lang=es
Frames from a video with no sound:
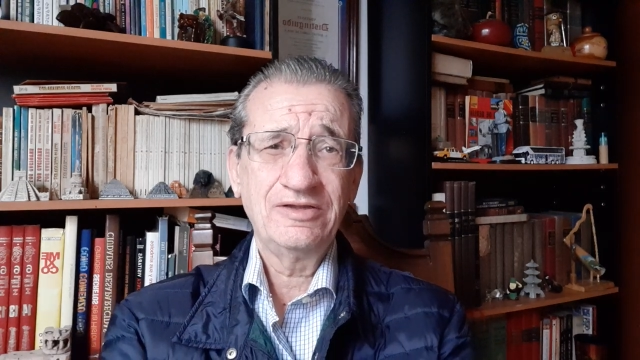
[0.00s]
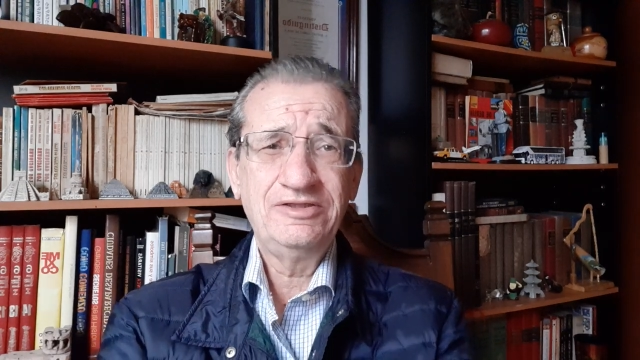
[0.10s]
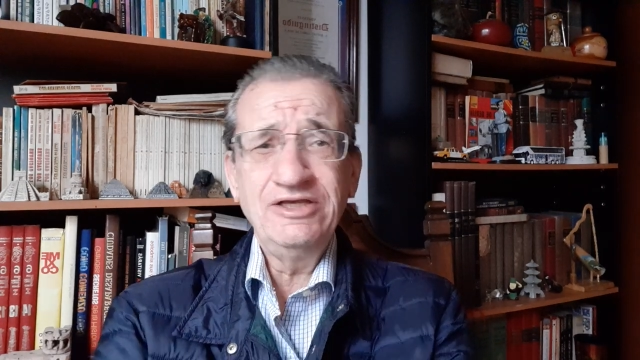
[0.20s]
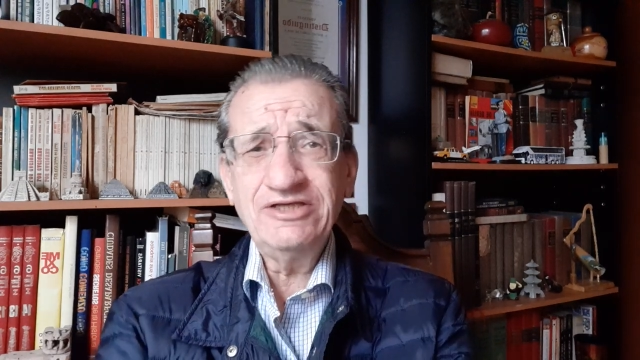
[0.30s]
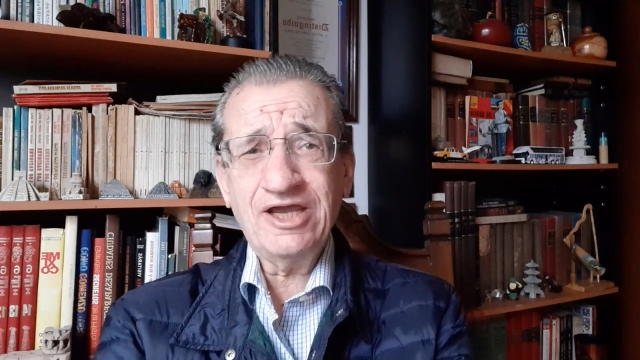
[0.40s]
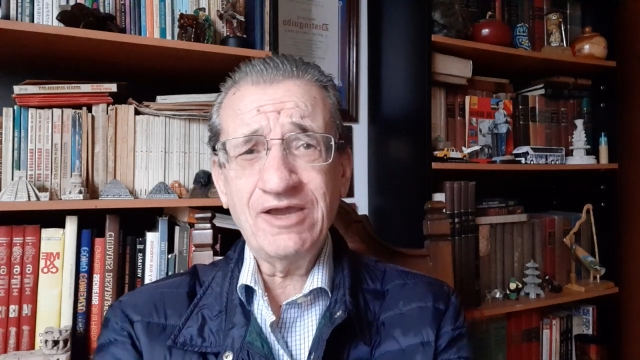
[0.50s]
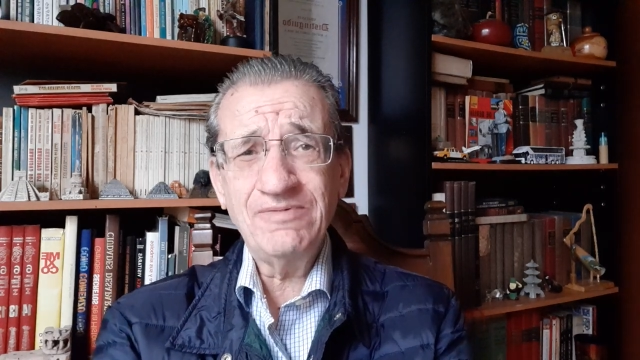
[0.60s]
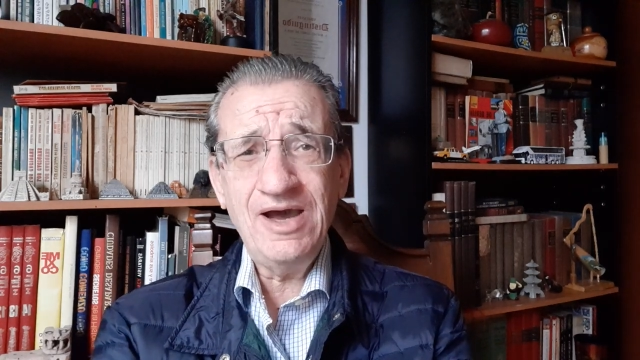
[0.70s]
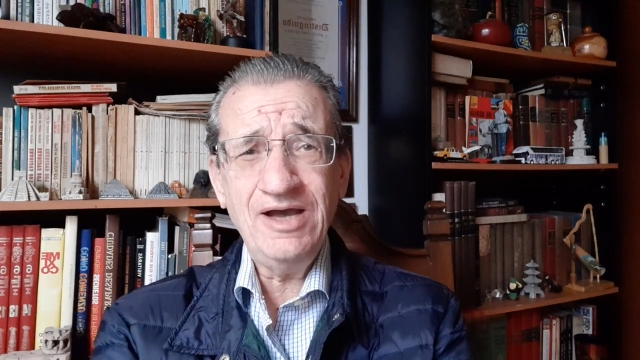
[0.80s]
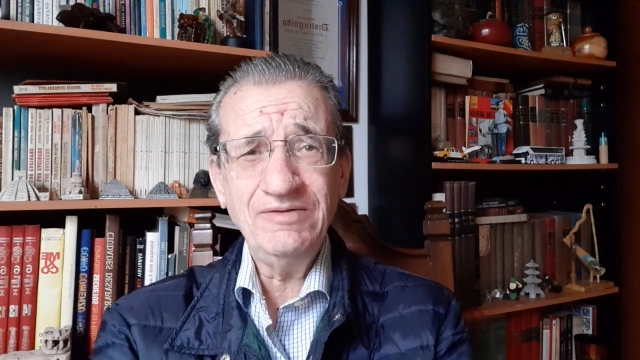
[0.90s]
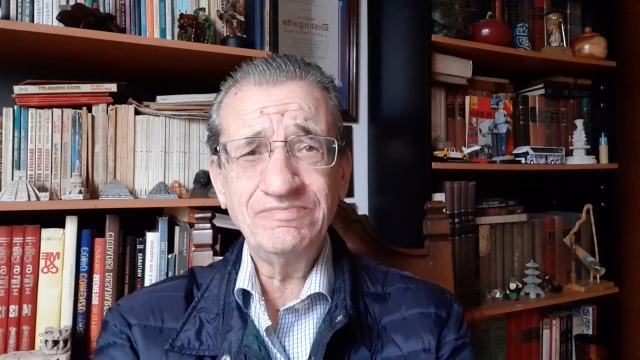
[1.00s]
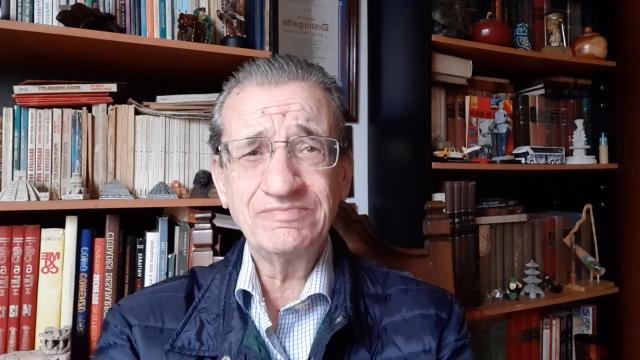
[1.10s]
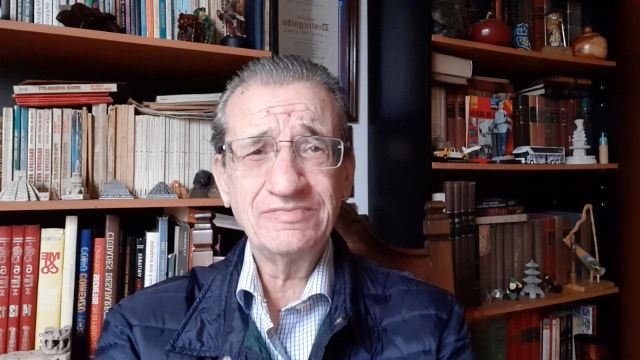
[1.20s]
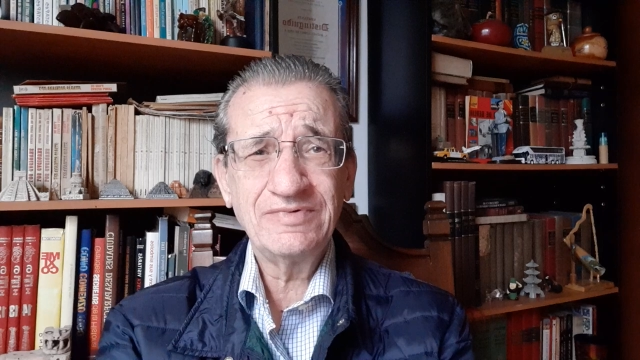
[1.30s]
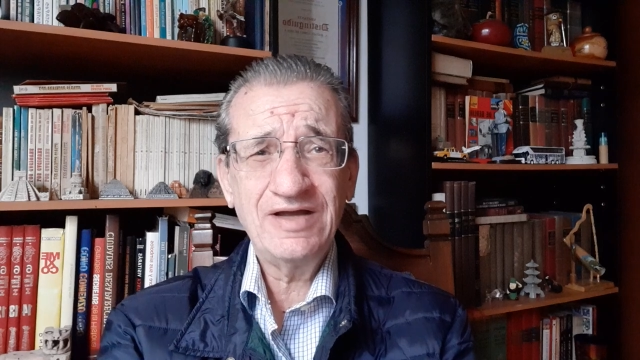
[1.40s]
Dice que va
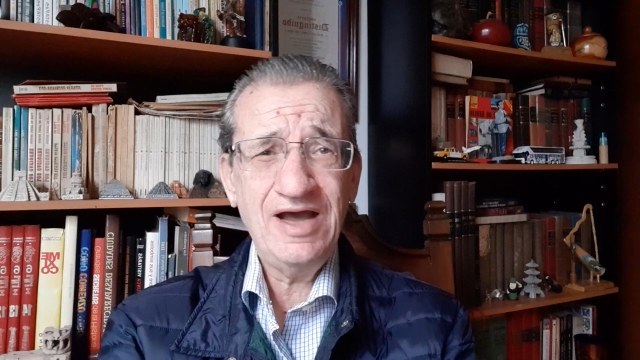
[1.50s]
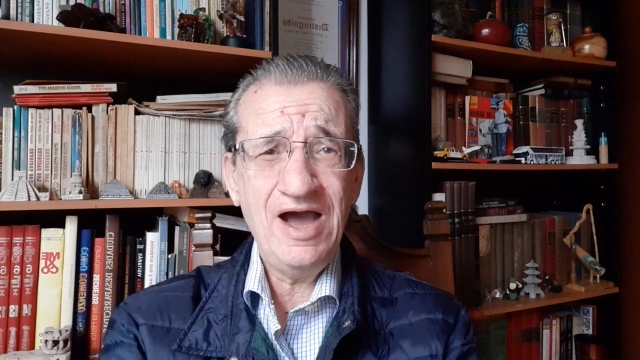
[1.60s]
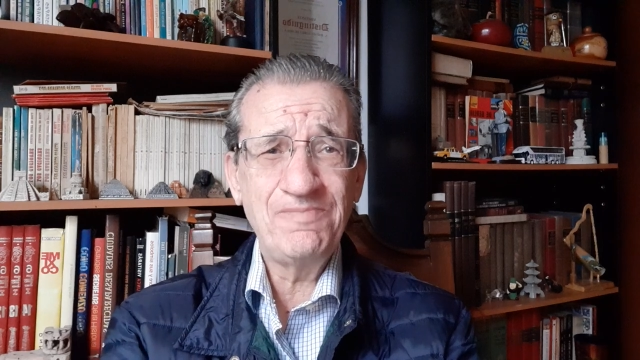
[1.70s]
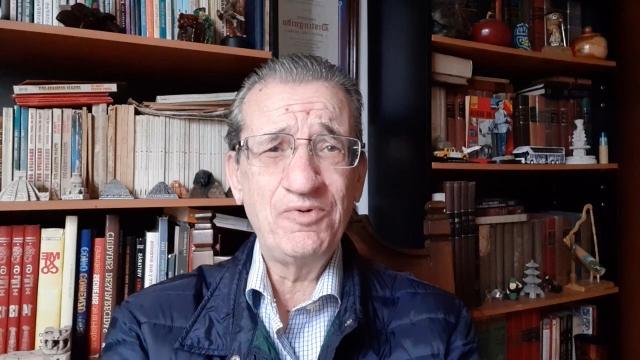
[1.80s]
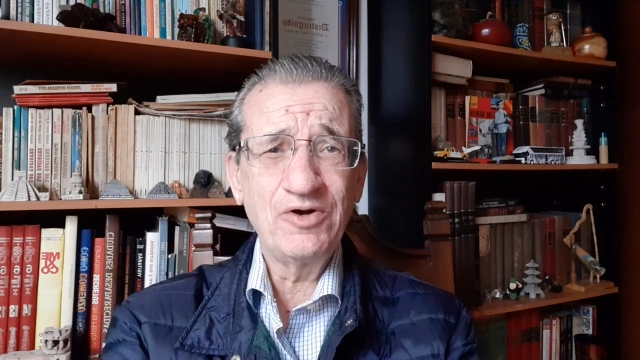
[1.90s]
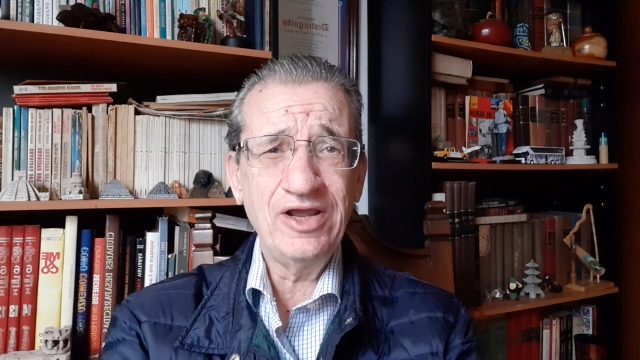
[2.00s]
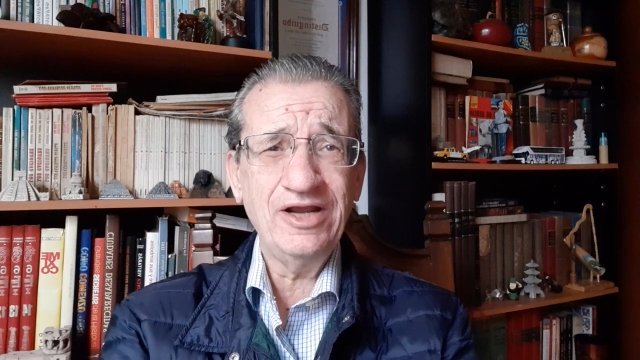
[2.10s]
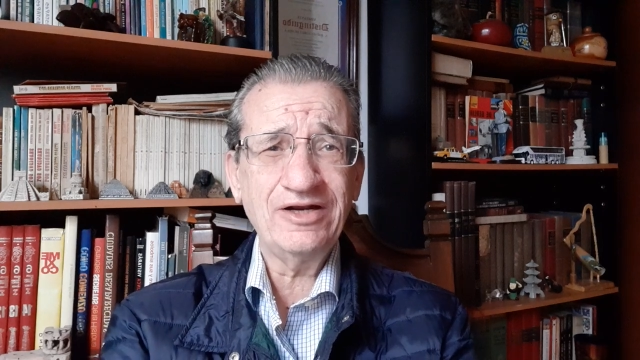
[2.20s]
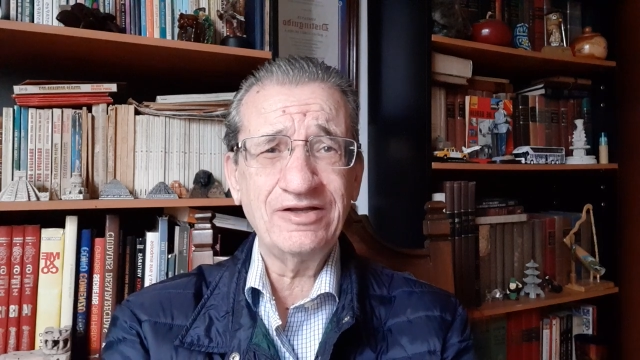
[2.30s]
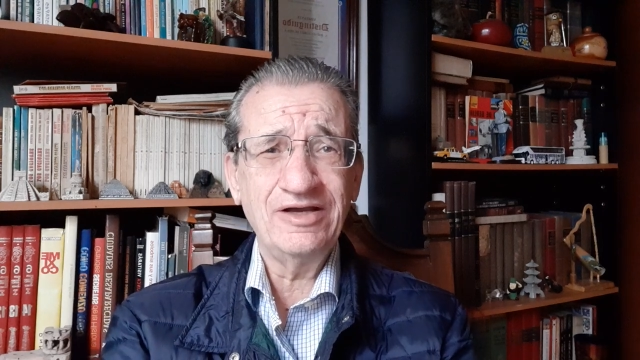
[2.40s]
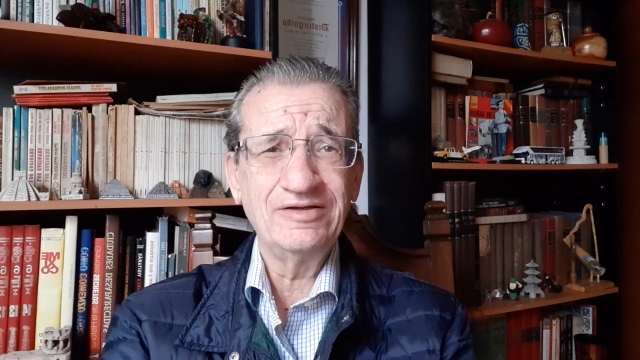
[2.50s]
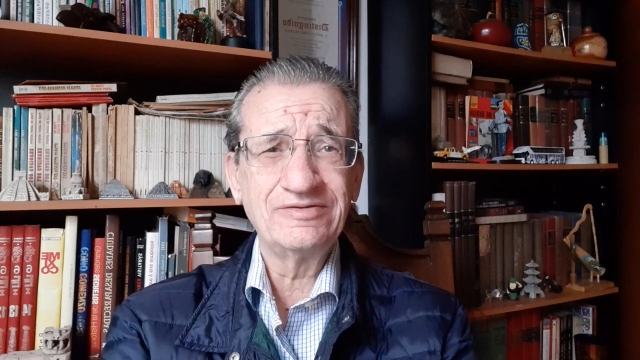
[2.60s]
a poner